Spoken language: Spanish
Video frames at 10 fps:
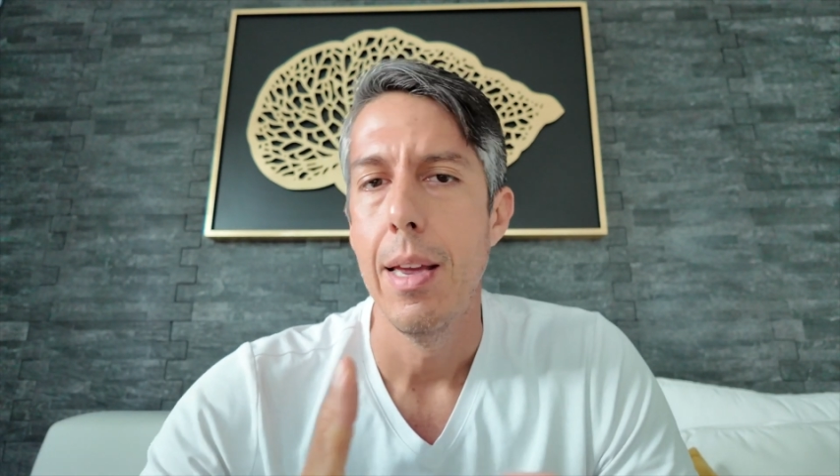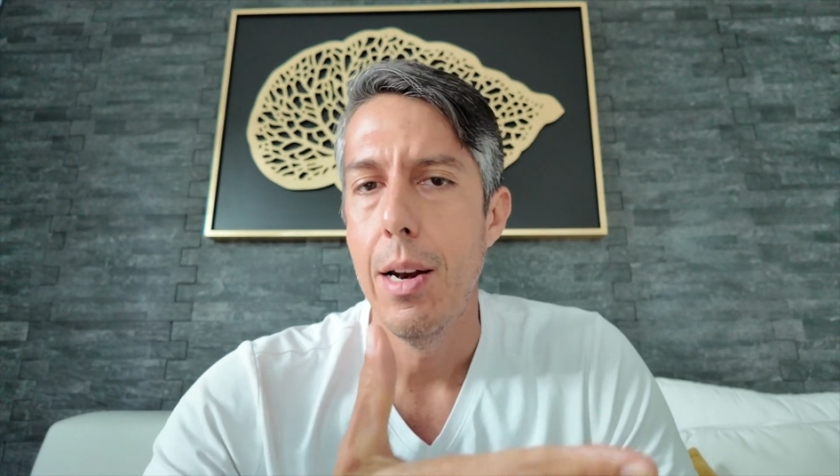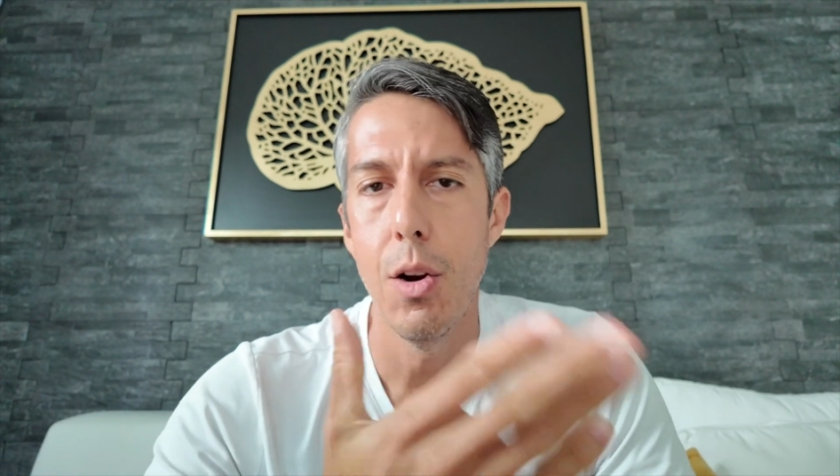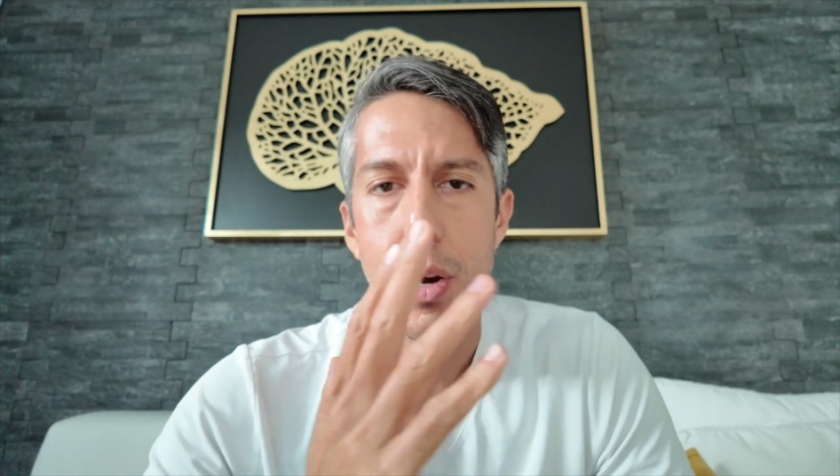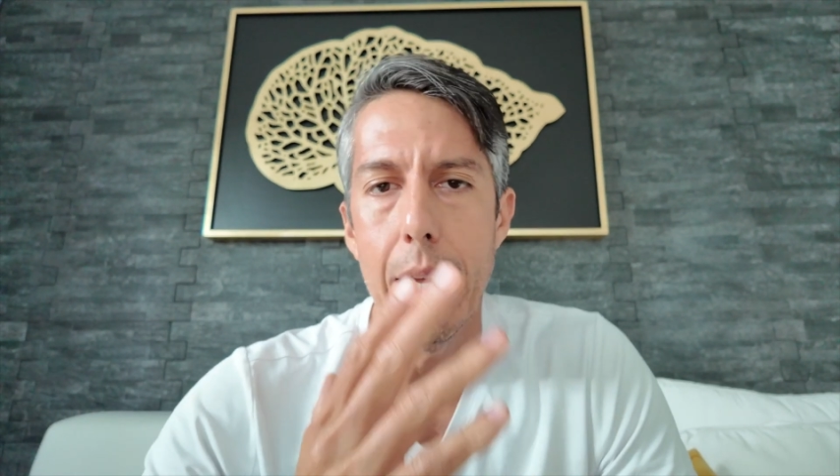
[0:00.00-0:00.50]

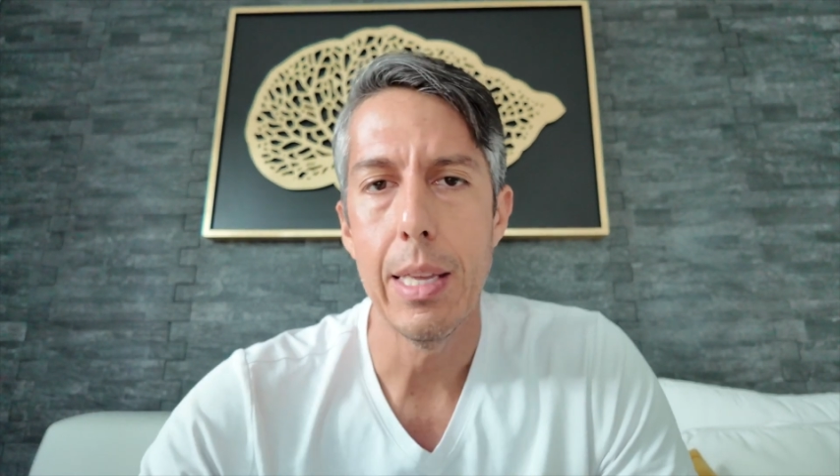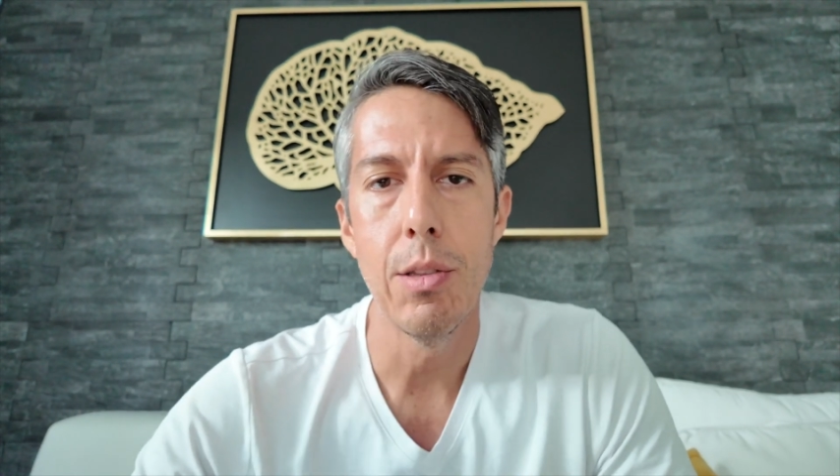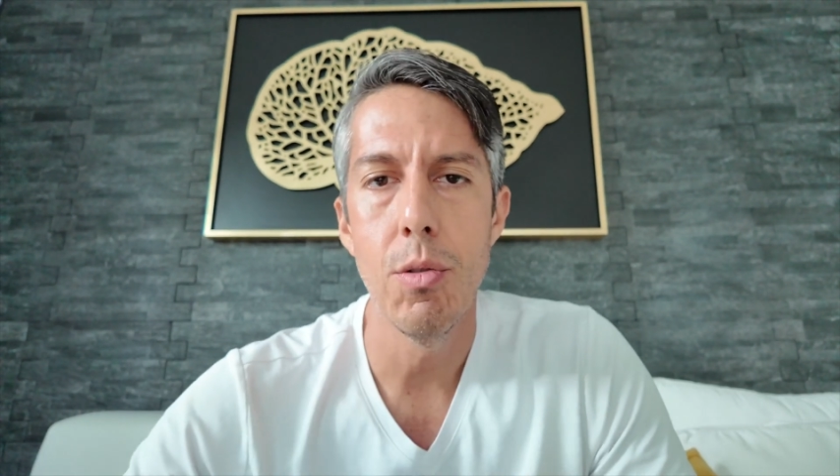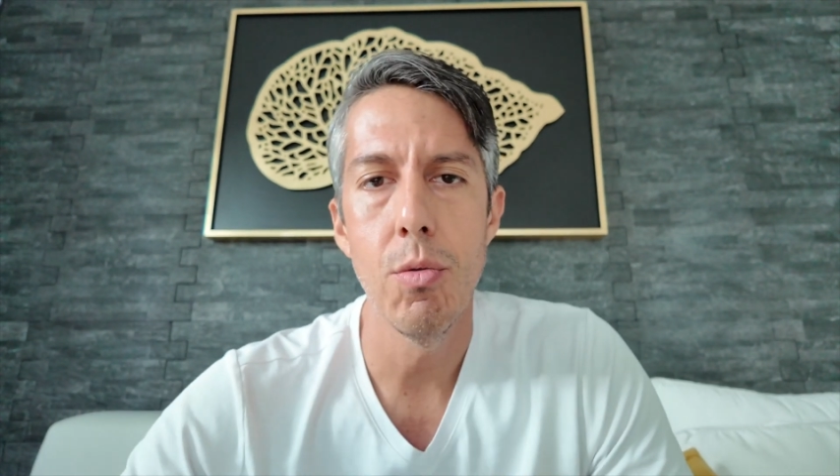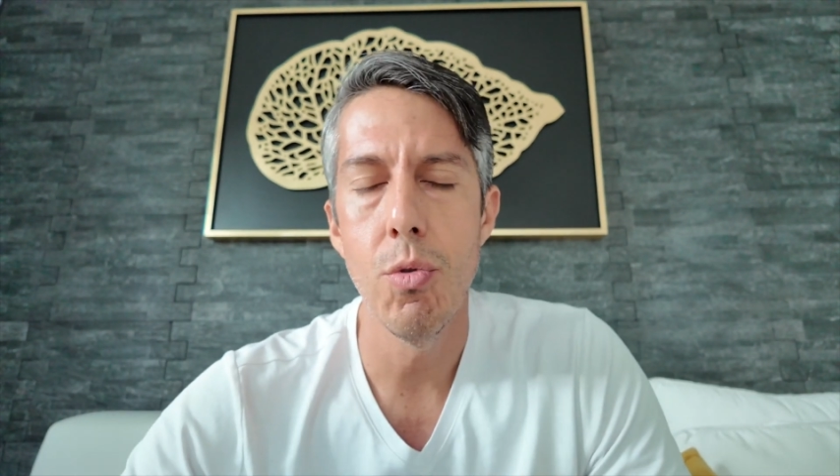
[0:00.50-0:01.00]
lo que
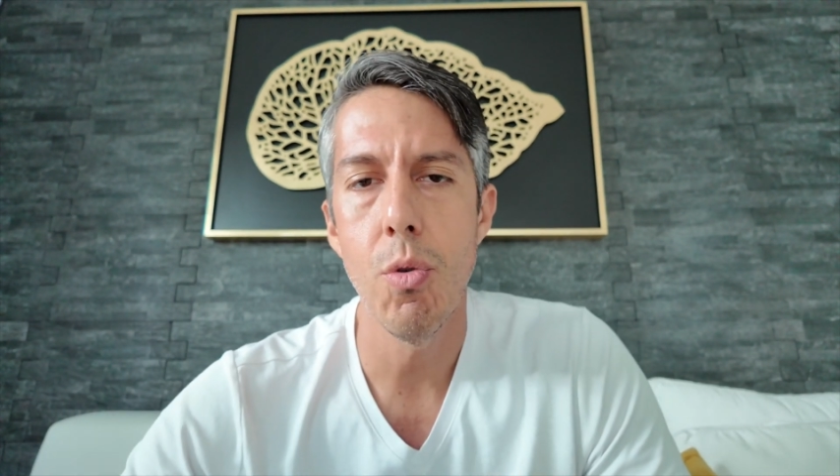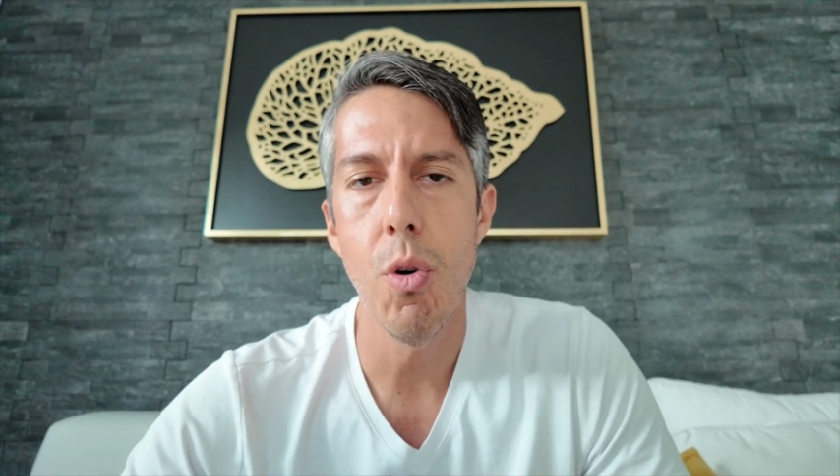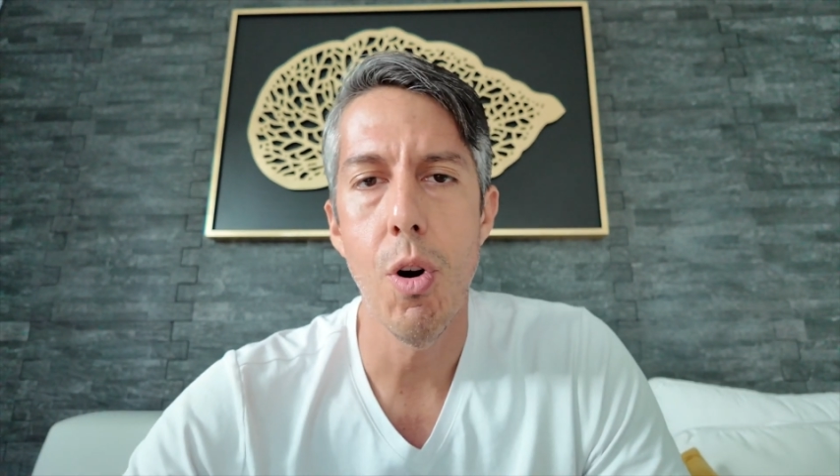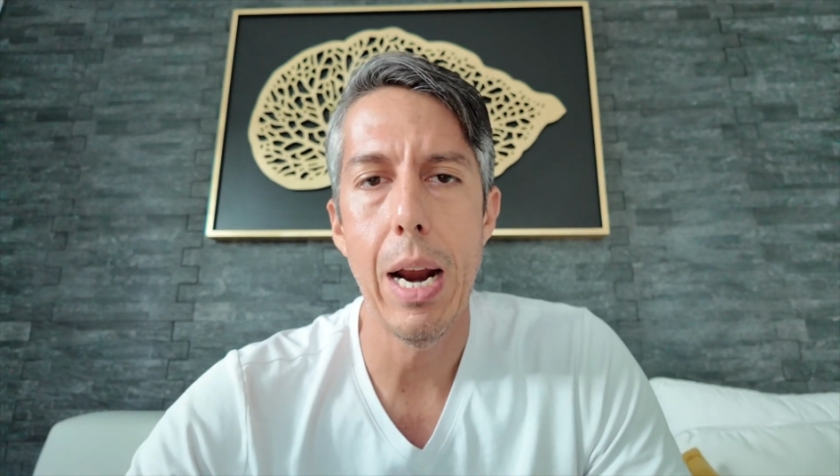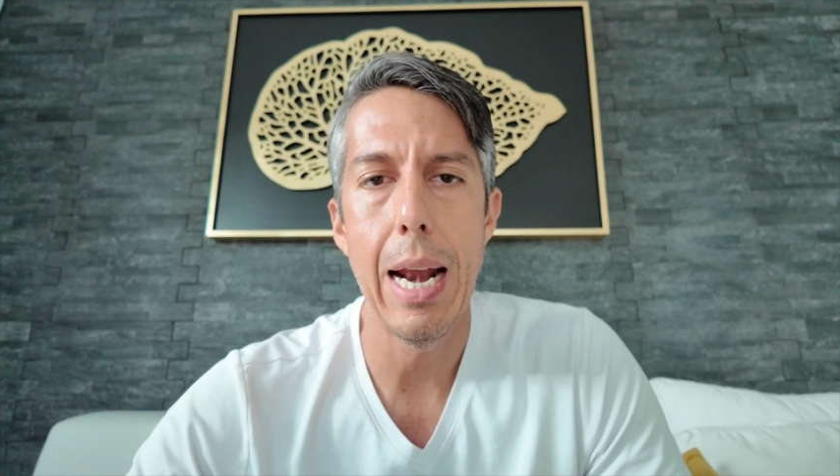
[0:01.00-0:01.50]
tiene un, un
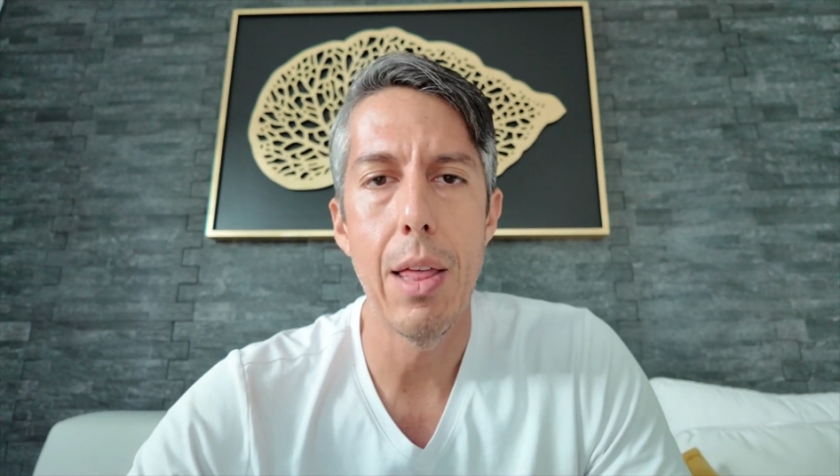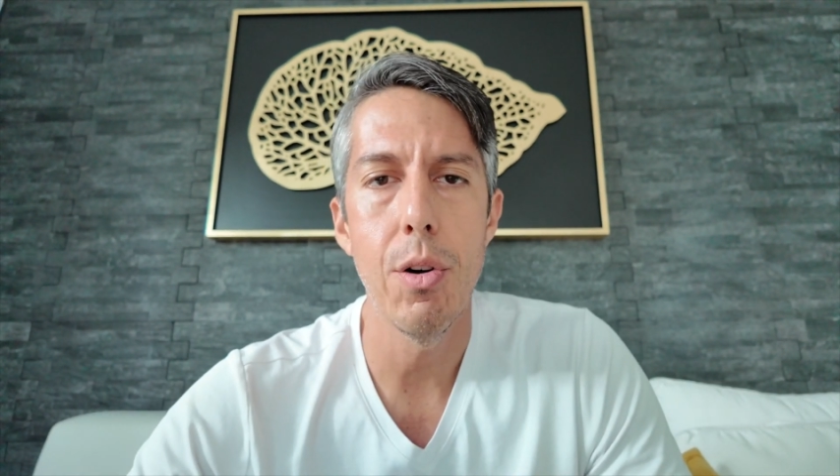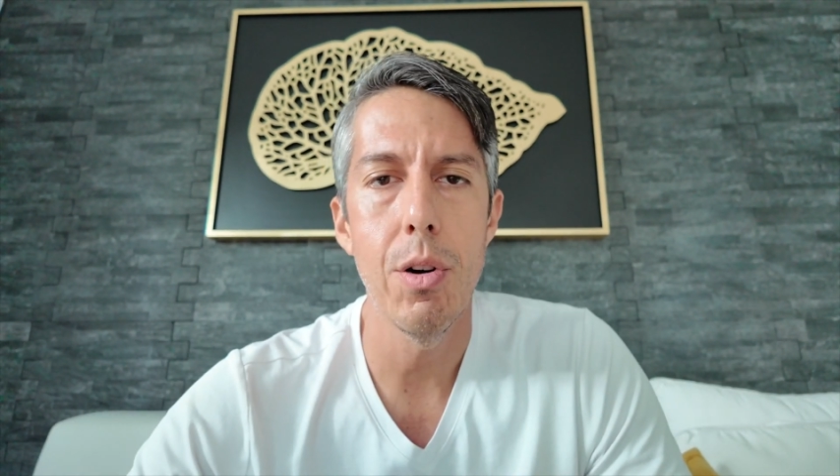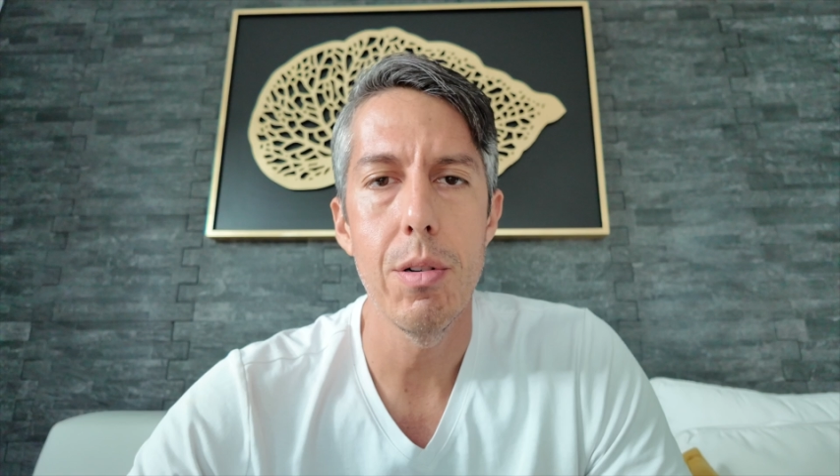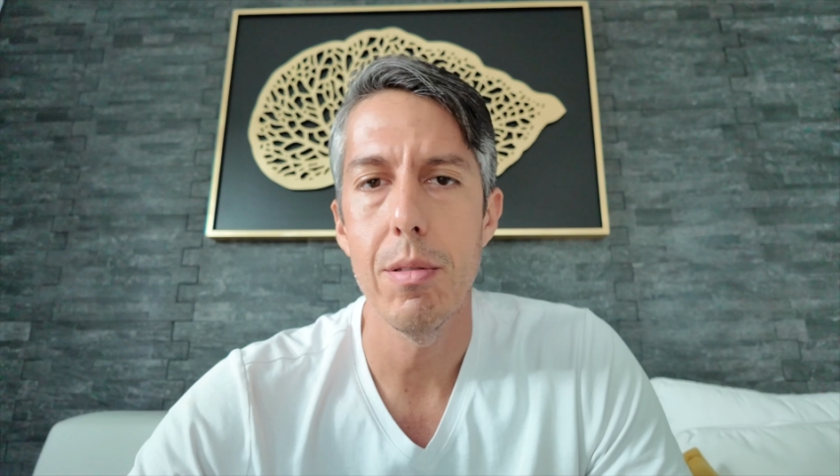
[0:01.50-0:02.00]

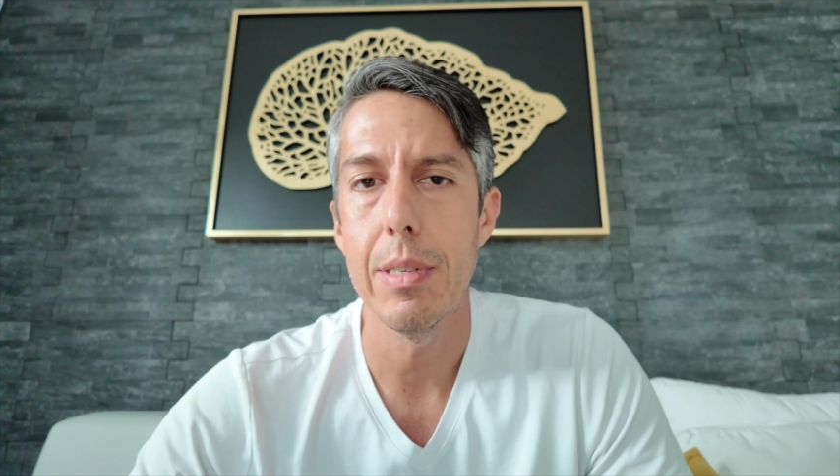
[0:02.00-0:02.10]
congelador,